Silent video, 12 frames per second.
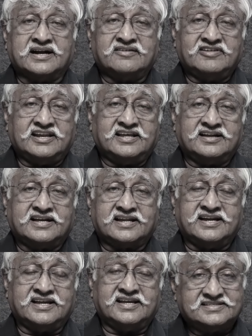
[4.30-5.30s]
கனவில்
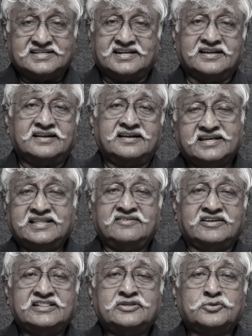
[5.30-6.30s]
இருக்கிற சிலர் இதை
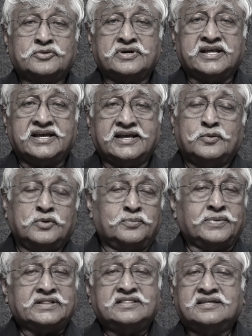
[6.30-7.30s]
வைத்துக்கொண்டே ஒரு
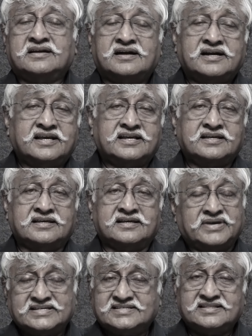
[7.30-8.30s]
பத்து நாளைக்கு
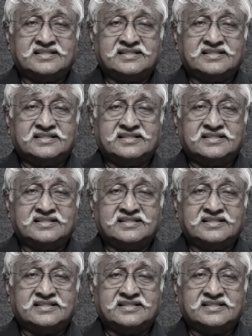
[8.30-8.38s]
பேசி